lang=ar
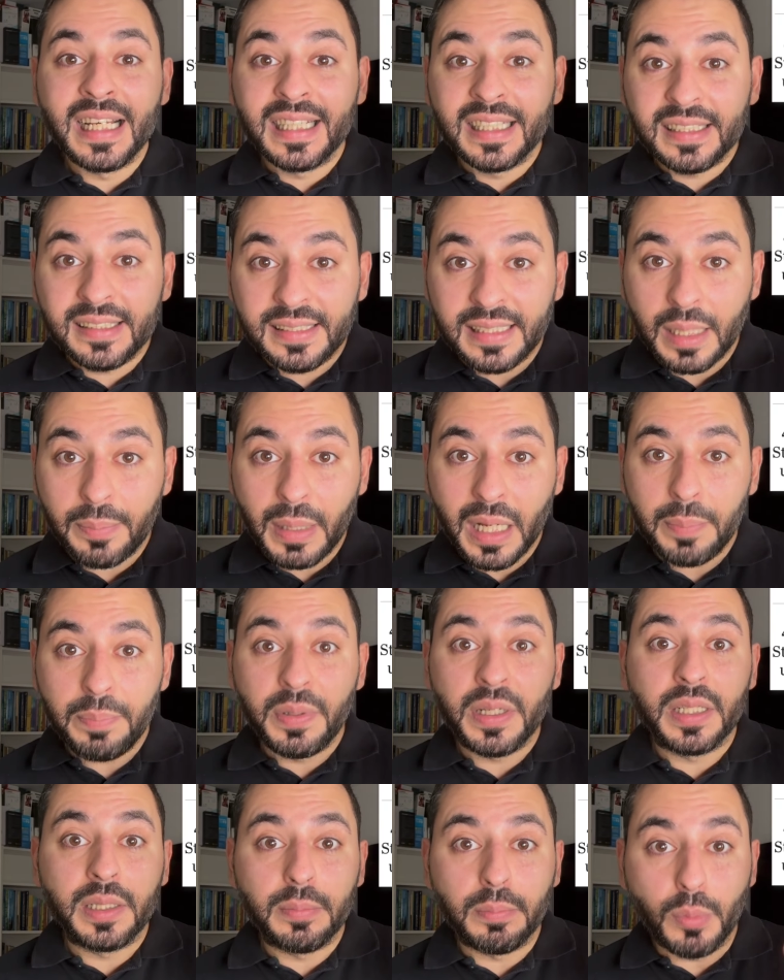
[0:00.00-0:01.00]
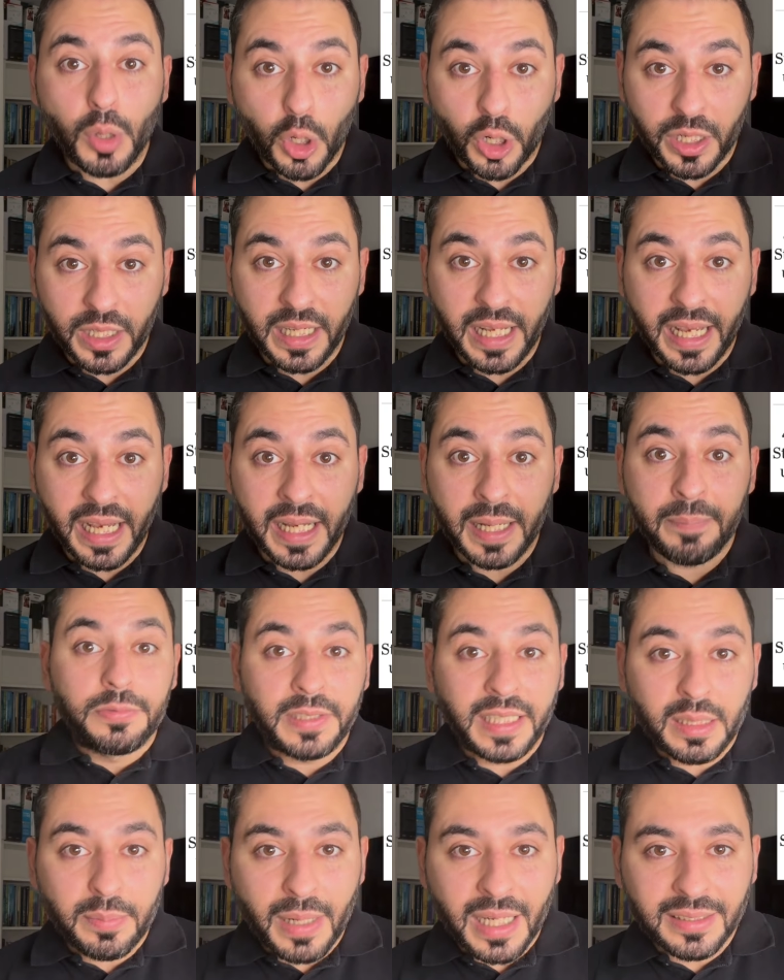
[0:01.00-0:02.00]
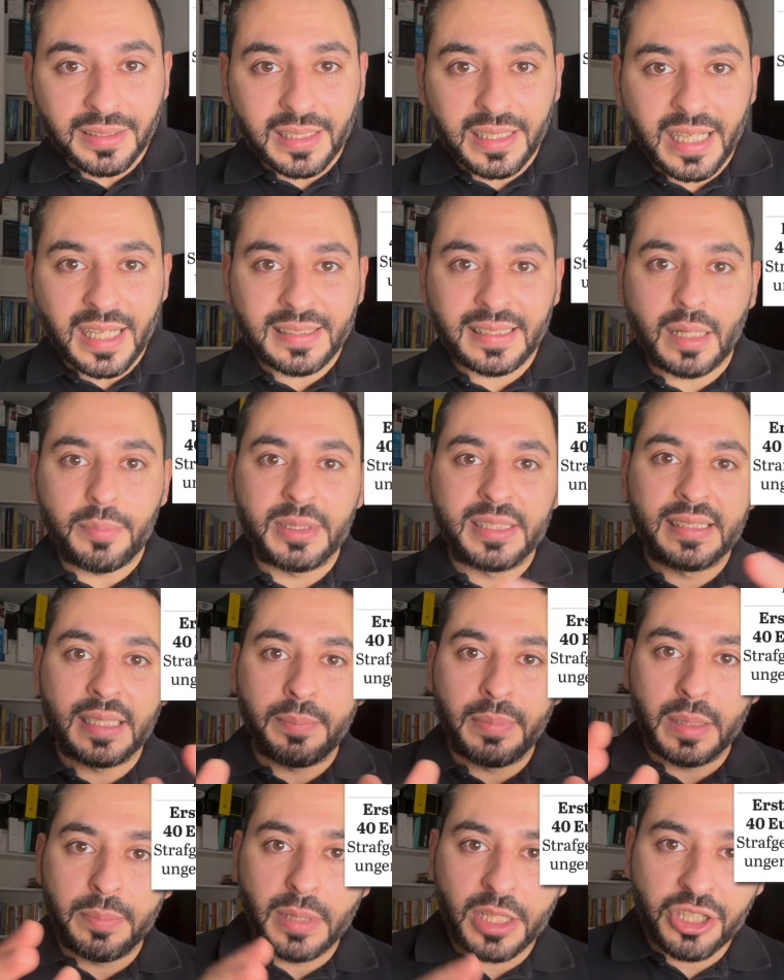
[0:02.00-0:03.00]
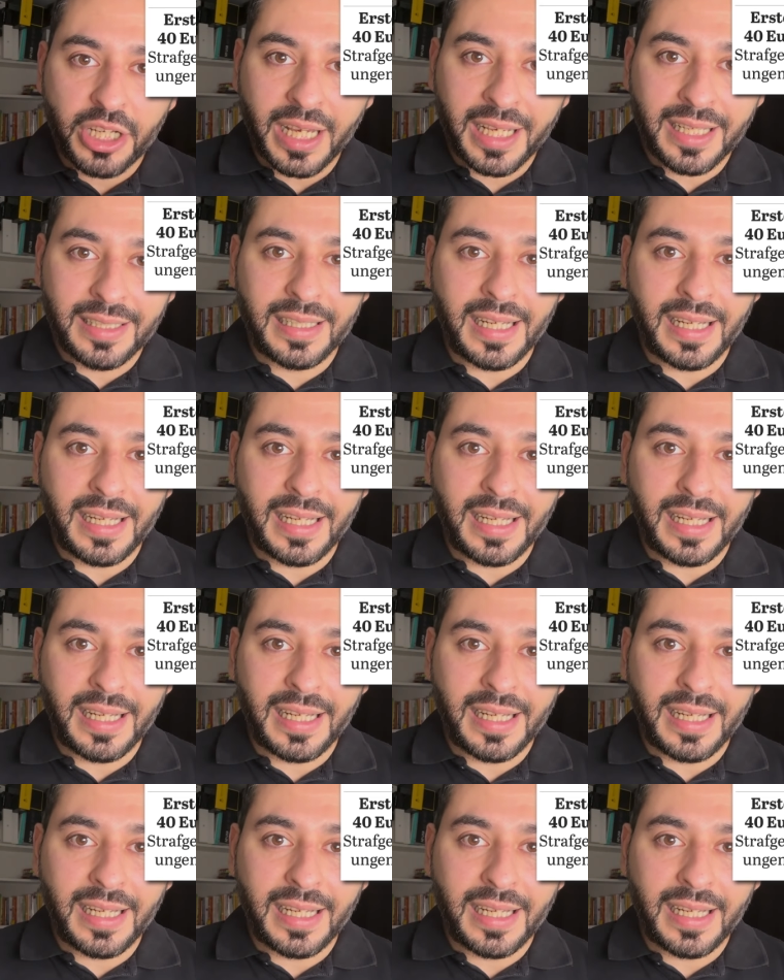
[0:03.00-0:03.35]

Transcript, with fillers: سبب مقنع في بعض الناس عم بتسبب مشاكل